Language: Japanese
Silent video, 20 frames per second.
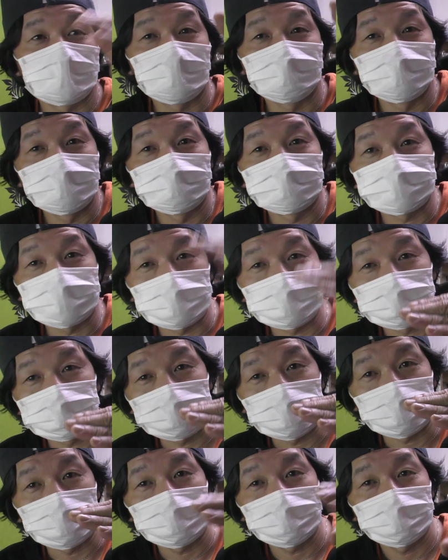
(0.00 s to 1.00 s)
あ壁を下げ
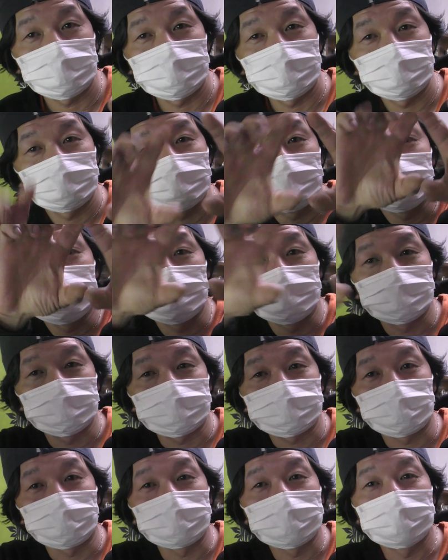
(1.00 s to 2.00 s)
て、
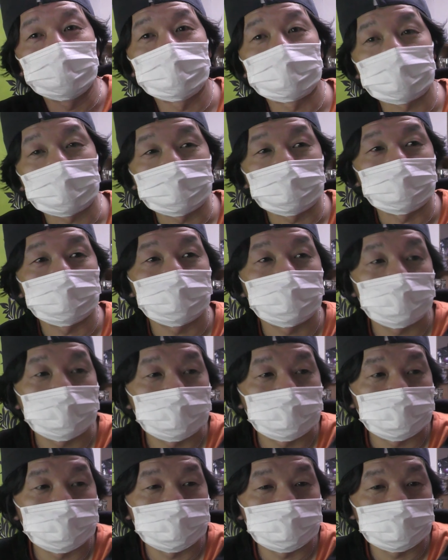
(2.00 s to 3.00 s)
鳥居型に
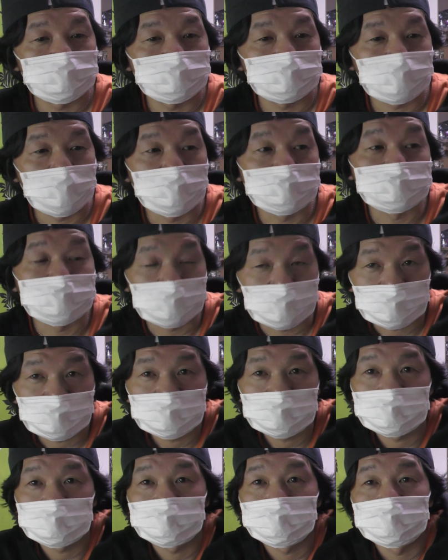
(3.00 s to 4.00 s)
変えて、
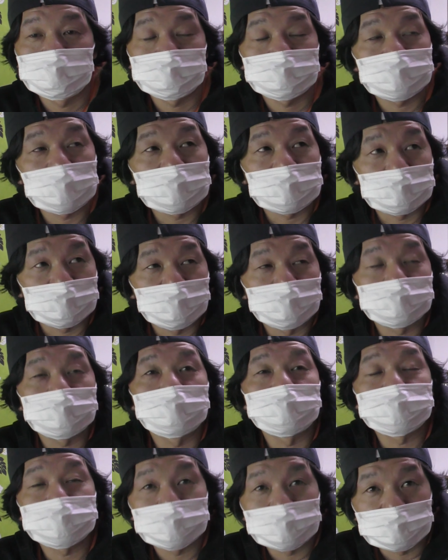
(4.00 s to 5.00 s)
さらに補
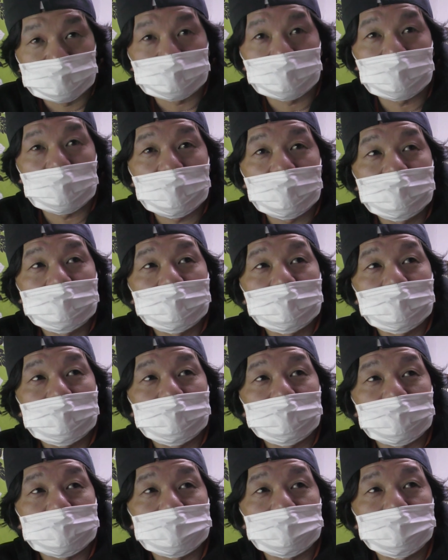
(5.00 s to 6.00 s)
強しようとか、
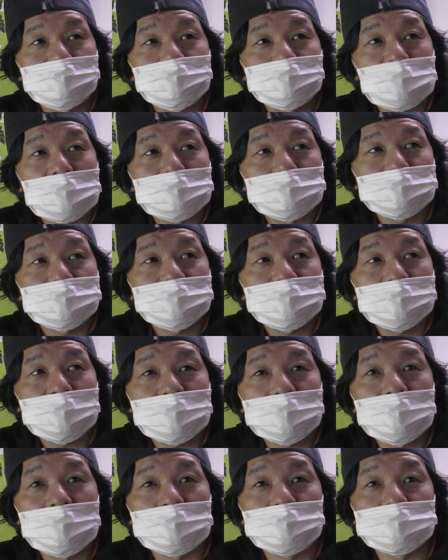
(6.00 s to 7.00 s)
まあ、そういう革新
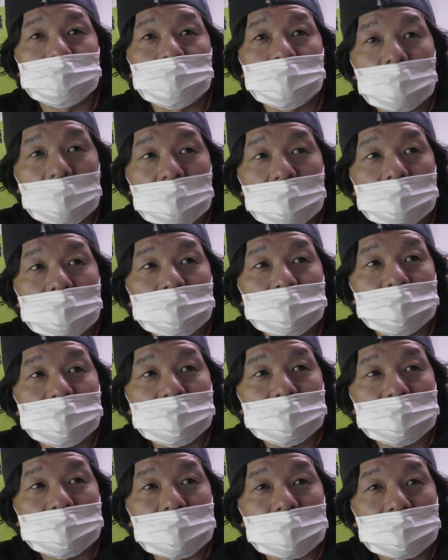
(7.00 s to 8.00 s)
的なことが
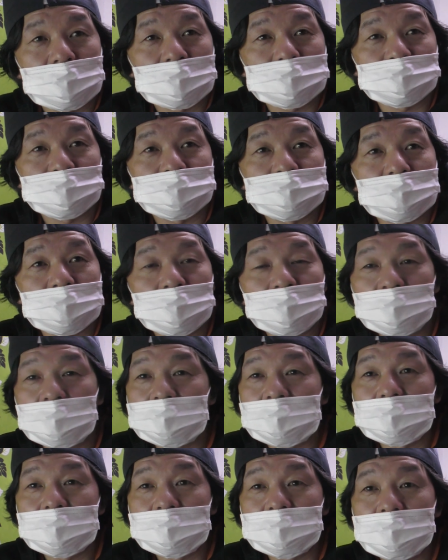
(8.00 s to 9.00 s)
結果として評価
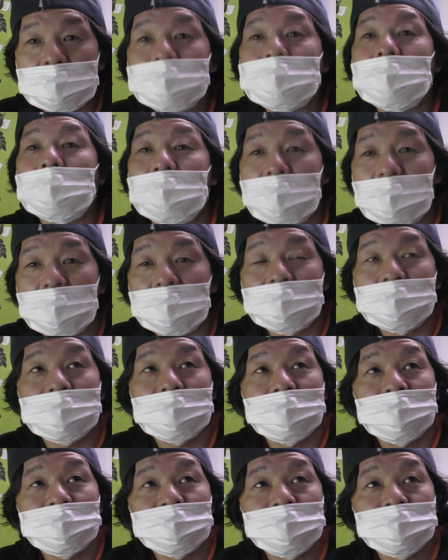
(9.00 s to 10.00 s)
で出ら、
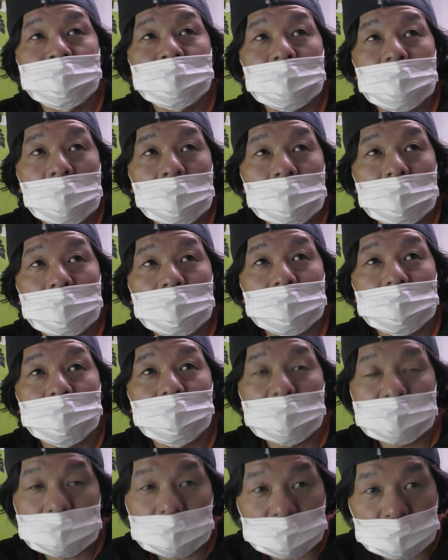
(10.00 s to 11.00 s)
えー、
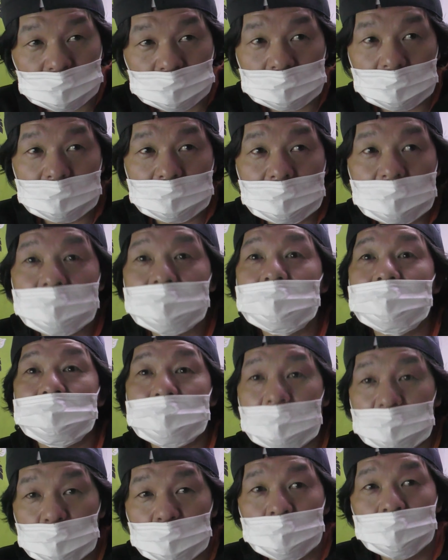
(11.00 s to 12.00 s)
全く問題ないんで
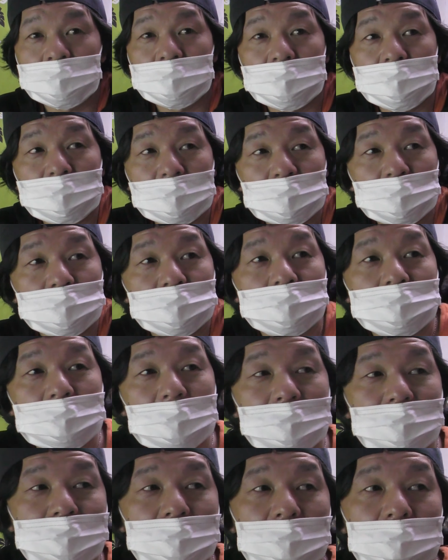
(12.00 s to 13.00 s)
すけど、今この
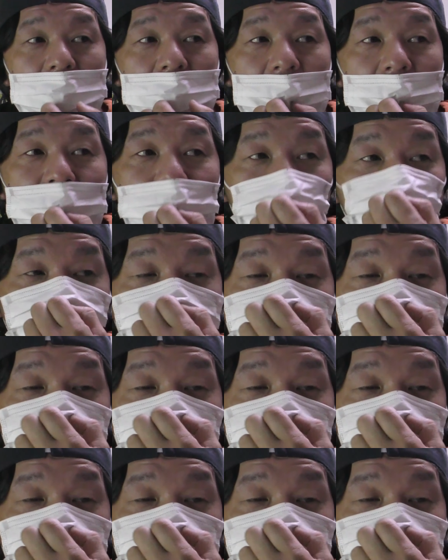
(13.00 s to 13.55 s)
現段階で